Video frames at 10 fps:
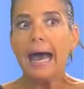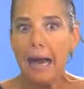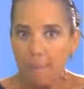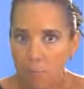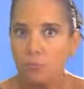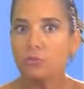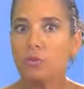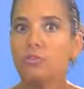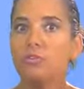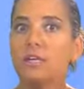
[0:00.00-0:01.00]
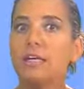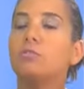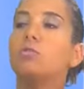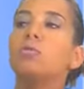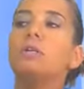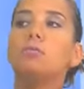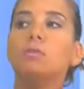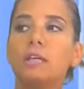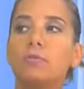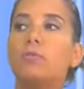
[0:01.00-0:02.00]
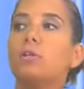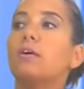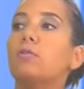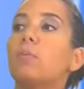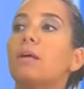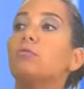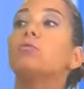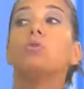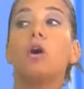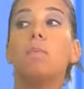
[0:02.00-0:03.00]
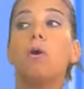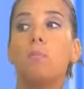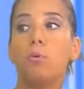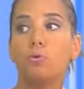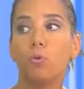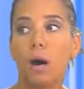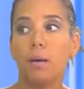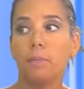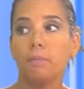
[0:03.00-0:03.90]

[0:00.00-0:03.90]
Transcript: à mon sens, est celui du défaut d'information de leurs propres droits.